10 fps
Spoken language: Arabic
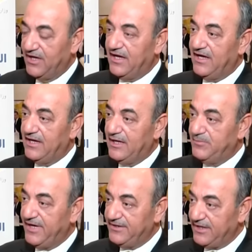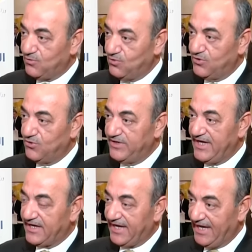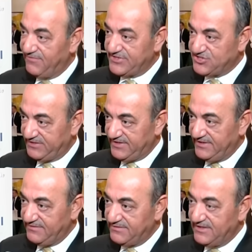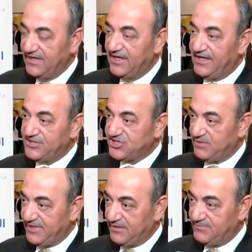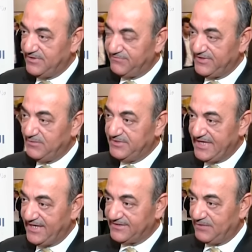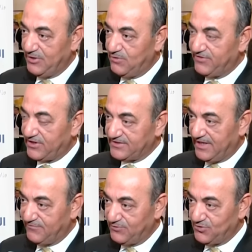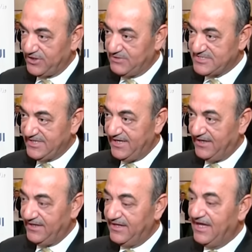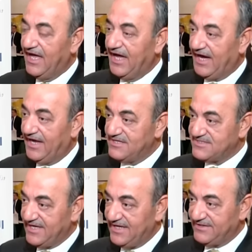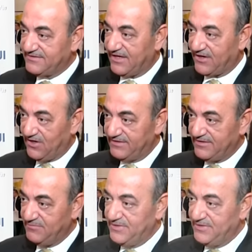آه، بأن يكون هناك حافز جديد للشباب في بداية عملهم في القطاع الفندقي والسياحي على زيادة الراتب